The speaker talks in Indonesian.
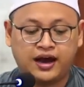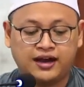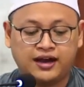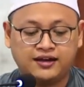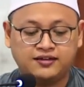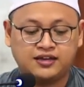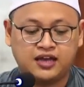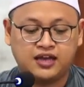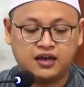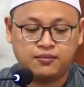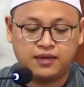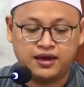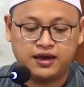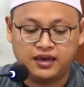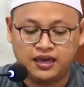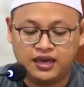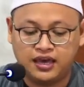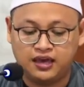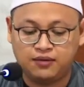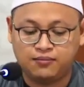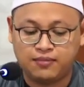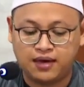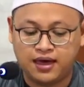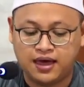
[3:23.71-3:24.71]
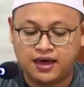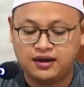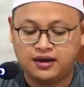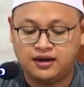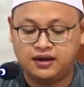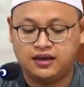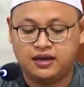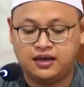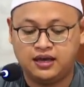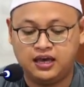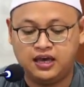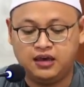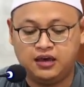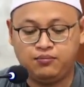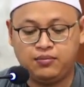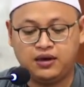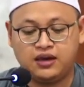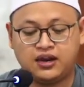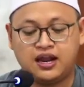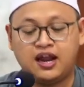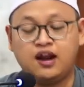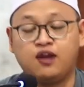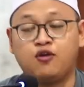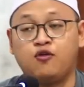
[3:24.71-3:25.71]
adama imanihi
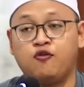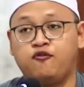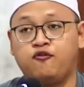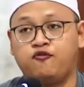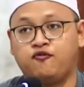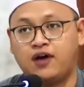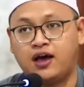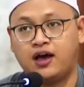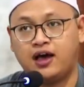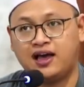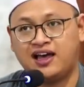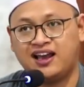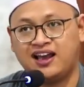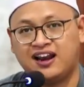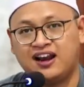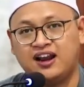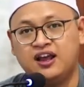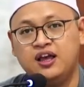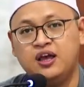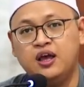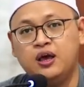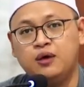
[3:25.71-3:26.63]
minal kuffar